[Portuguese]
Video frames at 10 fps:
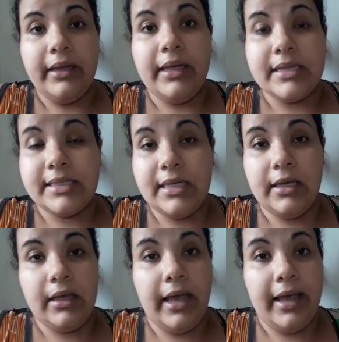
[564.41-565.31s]
E
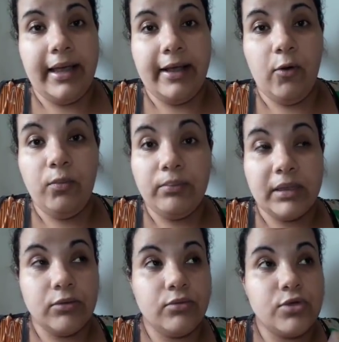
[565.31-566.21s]
assim, é
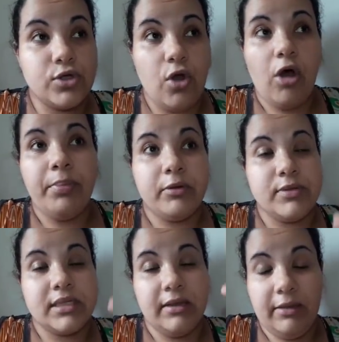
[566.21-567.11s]
uma, um dos
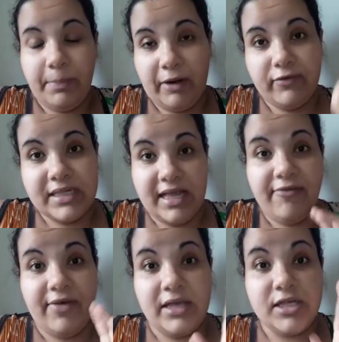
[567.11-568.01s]
tópicos que para
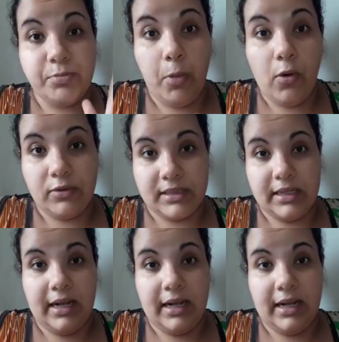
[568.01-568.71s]
você ver esposa,